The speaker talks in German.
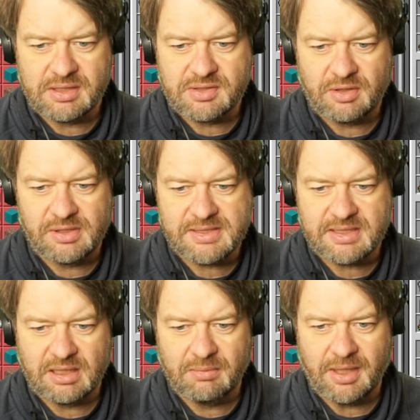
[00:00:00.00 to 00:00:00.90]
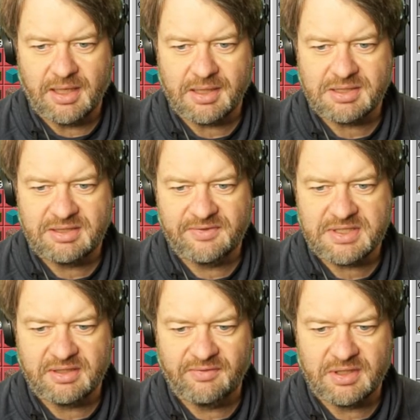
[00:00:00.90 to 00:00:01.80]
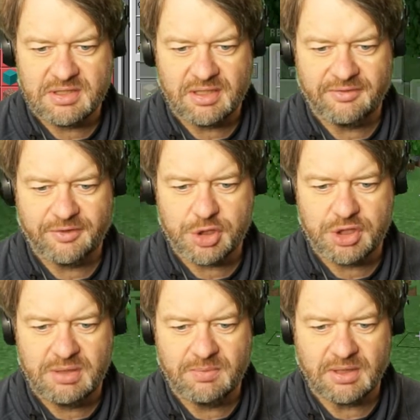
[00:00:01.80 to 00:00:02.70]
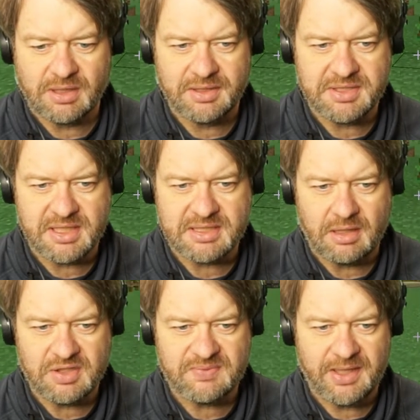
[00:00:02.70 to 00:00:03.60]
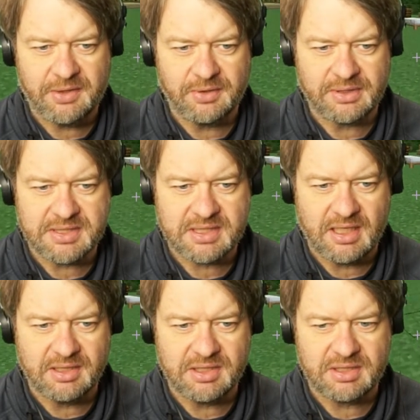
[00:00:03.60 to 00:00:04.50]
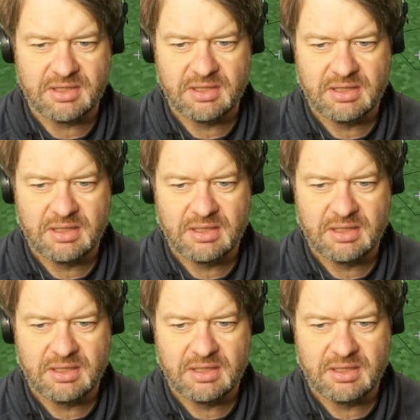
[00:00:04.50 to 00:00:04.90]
das Holz dann in mein aktives Inventar verschieben. Dann kann ich das auswählen und jetzt kann ich